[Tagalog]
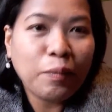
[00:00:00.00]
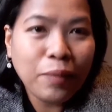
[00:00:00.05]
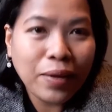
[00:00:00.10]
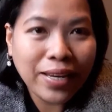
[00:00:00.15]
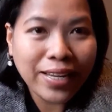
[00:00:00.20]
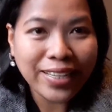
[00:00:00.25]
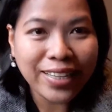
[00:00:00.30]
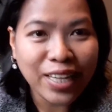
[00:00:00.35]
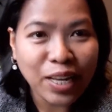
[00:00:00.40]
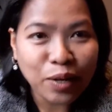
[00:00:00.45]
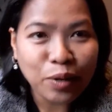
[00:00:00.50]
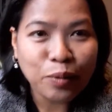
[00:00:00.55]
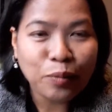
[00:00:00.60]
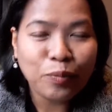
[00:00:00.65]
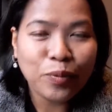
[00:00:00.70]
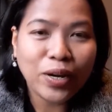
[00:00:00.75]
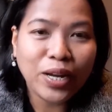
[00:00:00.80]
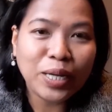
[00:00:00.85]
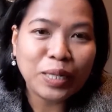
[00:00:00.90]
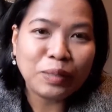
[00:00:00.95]
Kabalik na
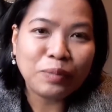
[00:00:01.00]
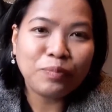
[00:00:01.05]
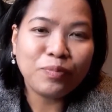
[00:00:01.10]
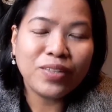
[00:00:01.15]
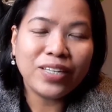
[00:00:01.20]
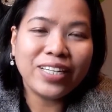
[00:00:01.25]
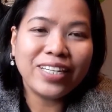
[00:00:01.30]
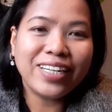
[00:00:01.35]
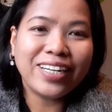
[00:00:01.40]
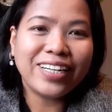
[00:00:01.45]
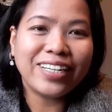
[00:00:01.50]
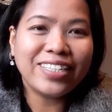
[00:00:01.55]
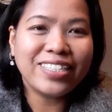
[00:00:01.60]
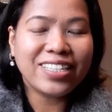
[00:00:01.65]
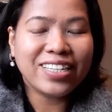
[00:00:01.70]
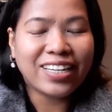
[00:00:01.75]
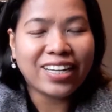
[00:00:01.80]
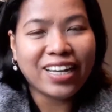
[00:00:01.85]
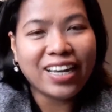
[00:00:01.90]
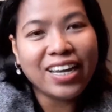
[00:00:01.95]
ako from the
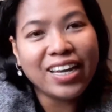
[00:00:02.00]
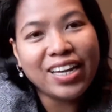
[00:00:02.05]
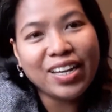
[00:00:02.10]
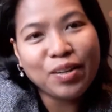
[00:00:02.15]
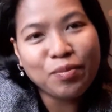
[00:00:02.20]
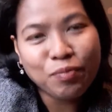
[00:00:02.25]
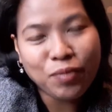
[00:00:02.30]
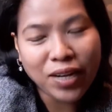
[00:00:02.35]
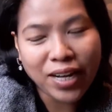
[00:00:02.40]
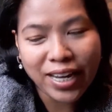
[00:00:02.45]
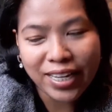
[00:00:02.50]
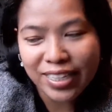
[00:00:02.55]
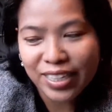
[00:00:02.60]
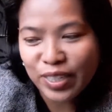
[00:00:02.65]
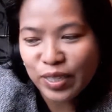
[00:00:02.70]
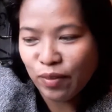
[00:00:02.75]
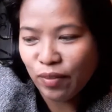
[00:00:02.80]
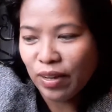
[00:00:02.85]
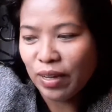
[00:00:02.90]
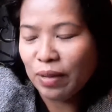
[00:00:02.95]
nursery.
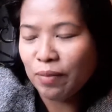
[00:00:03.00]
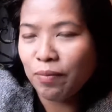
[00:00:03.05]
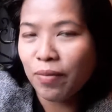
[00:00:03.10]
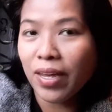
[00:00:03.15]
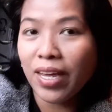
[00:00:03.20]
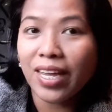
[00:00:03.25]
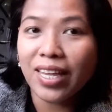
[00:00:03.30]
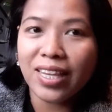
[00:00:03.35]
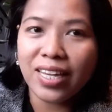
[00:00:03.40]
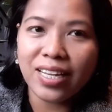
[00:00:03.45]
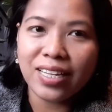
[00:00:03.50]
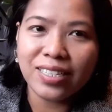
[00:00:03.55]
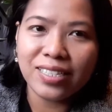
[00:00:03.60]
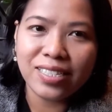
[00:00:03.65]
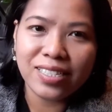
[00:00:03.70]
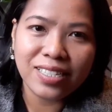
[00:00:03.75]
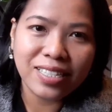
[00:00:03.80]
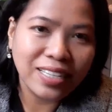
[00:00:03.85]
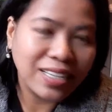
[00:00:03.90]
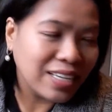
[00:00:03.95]
Paghatid ko kay
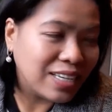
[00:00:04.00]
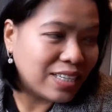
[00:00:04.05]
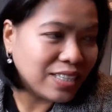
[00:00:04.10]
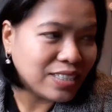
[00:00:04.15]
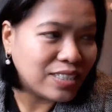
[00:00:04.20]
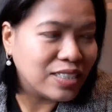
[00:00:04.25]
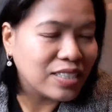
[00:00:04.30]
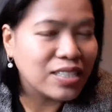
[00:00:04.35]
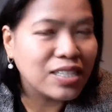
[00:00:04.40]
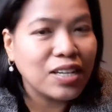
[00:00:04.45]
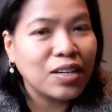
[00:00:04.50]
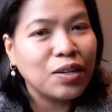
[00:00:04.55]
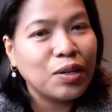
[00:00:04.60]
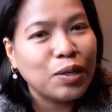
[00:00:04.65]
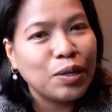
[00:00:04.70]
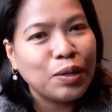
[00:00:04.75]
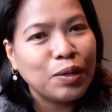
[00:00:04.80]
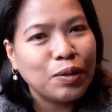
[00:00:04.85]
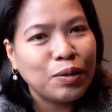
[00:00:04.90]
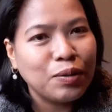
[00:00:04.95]
Venice.
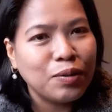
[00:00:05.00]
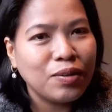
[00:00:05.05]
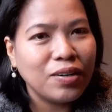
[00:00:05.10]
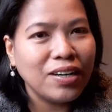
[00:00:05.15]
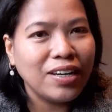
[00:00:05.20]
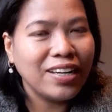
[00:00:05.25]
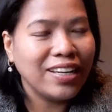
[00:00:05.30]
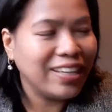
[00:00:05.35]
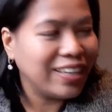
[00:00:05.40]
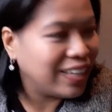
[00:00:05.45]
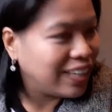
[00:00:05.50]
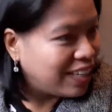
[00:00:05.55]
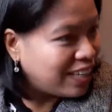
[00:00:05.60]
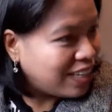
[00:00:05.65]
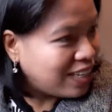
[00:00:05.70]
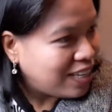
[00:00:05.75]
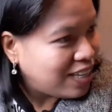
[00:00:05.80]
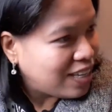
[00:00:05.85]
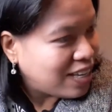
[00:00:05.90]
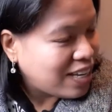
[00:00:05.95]
So,
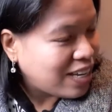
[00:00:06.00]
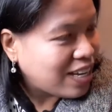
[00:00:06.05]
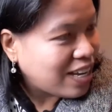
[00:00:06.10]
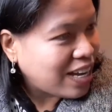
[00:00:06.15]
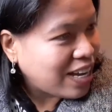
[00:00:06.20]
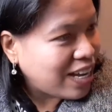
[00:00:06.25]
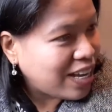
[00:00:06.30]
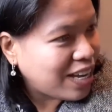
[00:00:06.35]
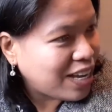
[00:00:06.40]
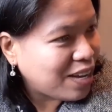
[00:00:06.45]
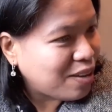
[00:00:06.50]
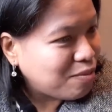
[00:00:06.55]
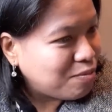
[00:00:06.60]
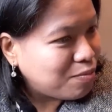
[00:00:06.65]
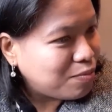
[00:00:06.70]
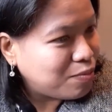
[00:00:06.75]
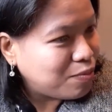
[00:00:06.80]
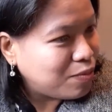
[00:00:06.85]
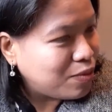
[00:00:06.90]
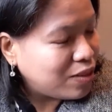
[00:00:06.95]
I
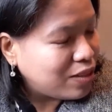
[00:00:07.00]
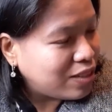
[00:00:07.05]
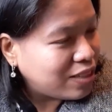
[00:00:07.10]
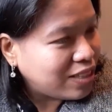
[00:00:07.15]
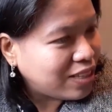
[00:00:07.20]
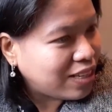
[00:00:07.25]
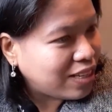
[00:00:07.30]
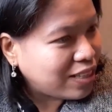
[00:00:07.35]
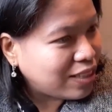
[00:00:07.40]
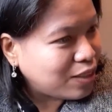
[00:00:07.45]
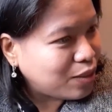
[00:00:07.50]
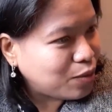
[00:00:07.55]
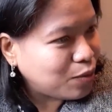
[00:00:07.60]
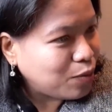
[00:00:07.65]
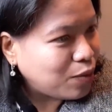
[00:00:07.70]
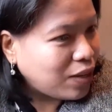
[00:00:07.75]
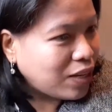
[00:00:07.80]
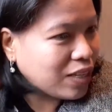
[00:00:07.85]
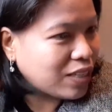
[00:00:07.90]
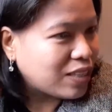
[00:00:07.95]
have need
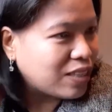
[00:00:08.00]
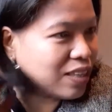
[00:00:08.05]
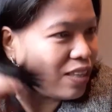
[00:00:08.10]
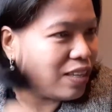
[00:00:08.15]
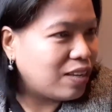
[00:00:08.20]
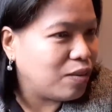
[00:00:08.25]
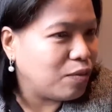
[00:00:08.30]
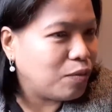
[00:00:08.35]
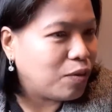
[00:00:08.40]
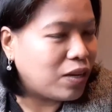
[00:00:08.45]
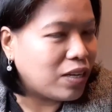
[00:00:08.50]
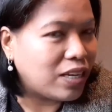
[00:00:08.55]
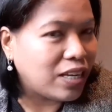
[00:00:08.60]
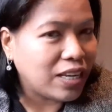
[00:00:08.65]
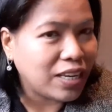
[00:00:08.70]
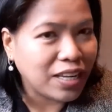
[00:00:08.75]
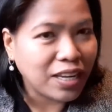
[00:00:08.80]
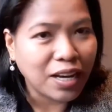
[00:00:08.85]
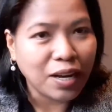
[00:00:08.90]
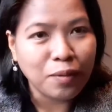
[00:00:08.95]
to wait
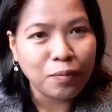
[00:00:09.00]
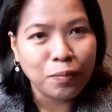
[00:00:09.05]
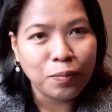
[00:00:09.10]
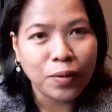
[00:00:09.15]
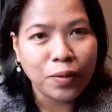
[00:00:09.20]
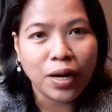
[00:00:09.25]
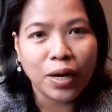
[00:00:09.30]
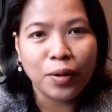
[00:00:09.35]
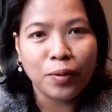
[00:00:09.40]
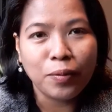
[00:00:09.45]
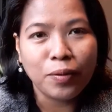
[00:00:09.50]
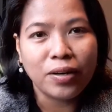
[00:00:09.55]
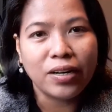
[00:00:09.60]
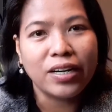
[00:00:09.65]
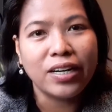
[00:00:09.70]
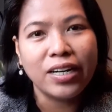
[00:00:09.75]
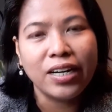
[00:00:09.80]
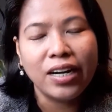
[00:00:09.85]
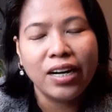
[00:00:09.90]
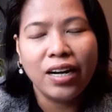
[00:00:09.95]
one and a half
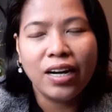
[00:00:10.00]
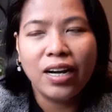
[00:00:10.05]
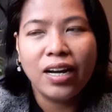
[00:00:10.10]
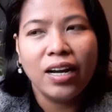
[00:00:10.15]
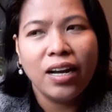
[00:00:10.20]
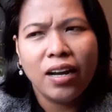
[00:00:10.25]
hour